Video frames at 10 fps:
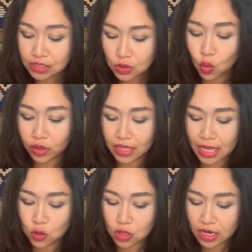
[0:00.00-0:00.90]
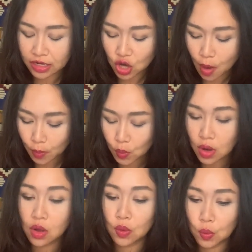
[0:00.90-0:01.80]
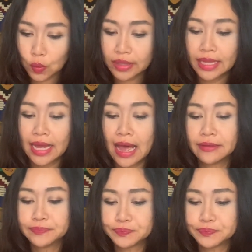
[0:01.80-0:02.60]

ศุกร์เนี่ยอยู่ในเรือนครอบครัวของคุณนะคะ